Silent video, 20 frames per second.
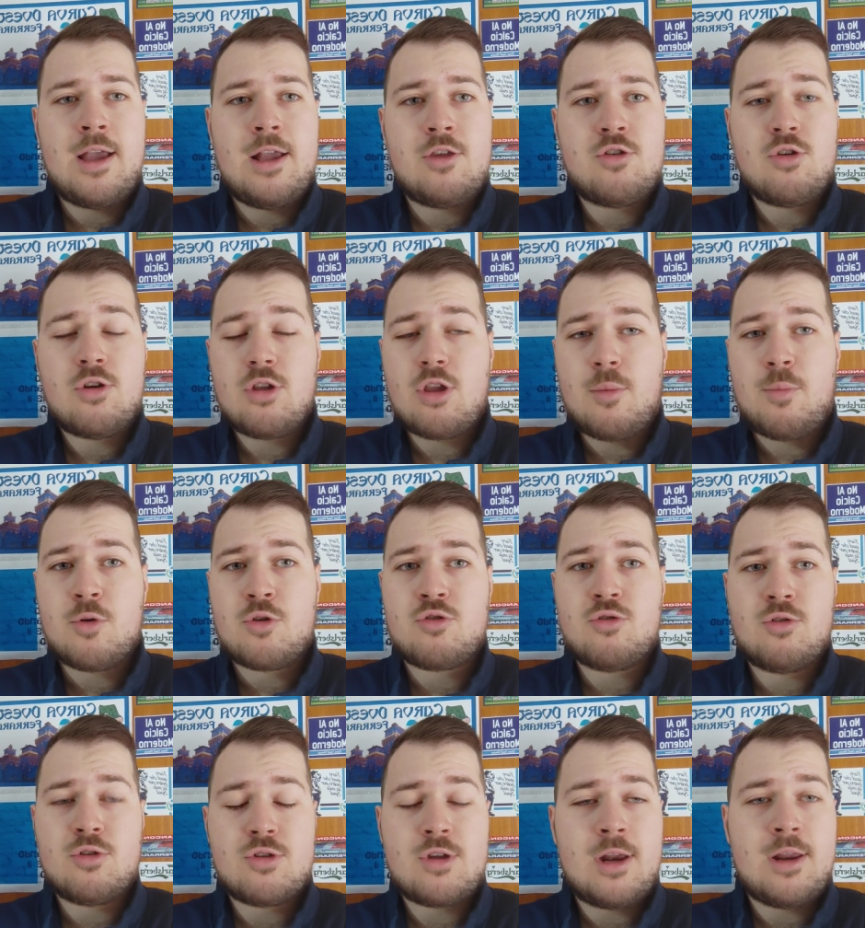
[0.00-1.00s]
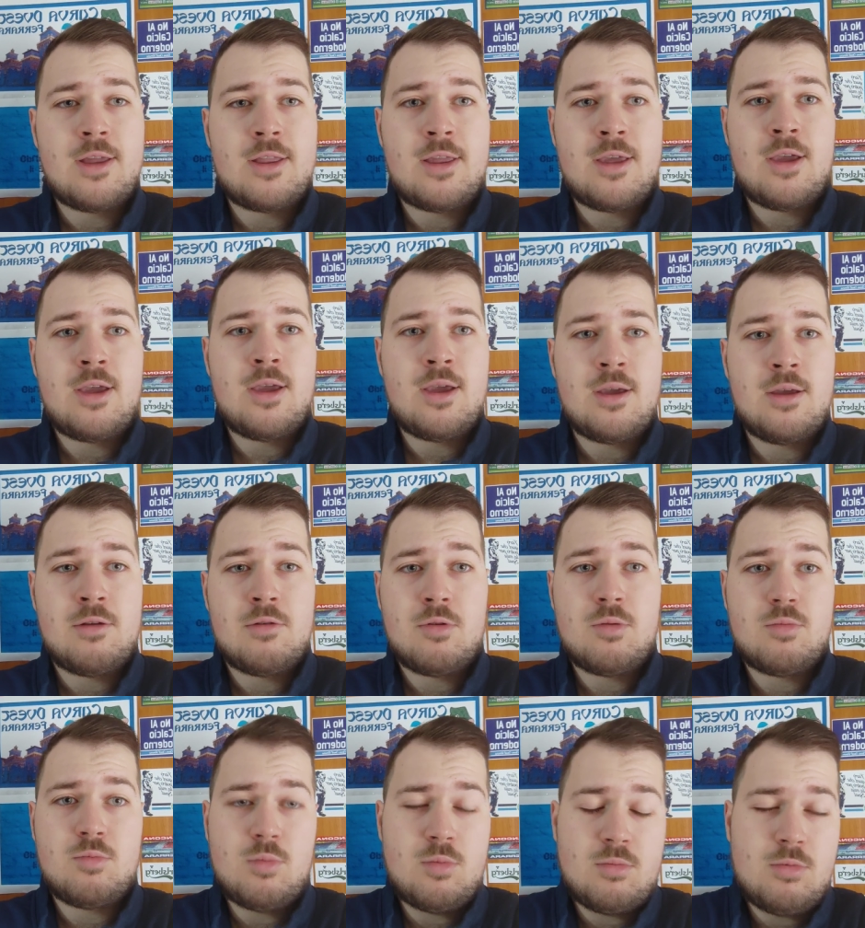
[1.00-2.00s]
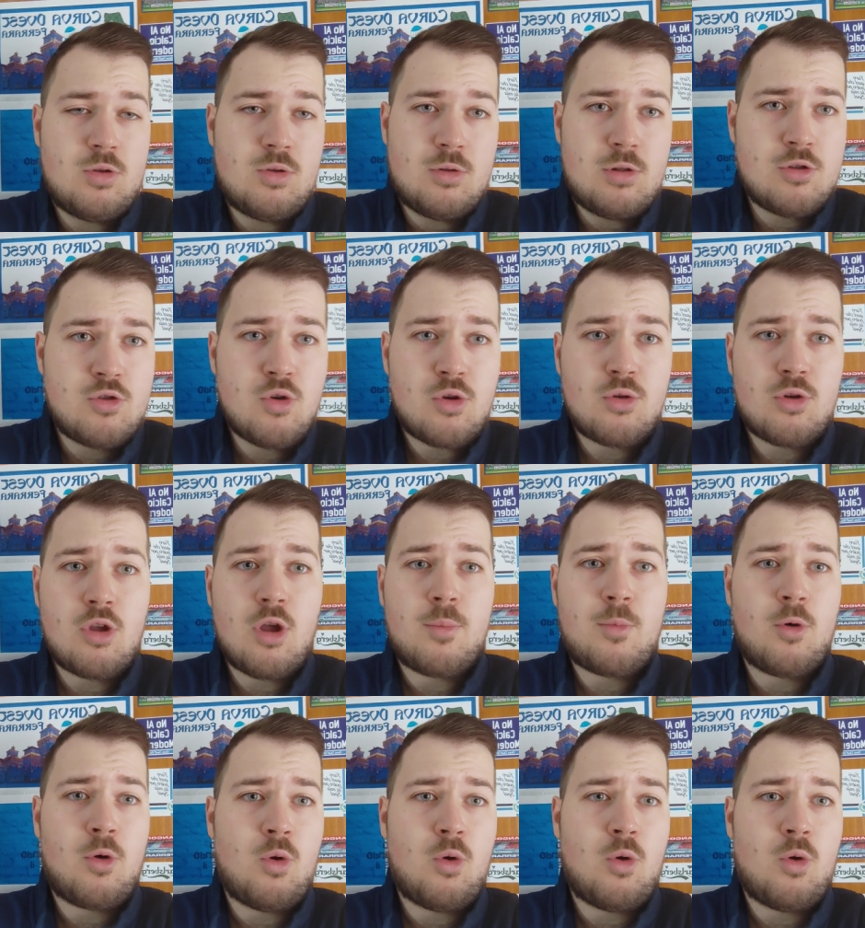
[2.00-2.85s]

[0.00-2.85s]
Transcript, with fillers: il giorno dopo sono saliti, eh, il giorno dopo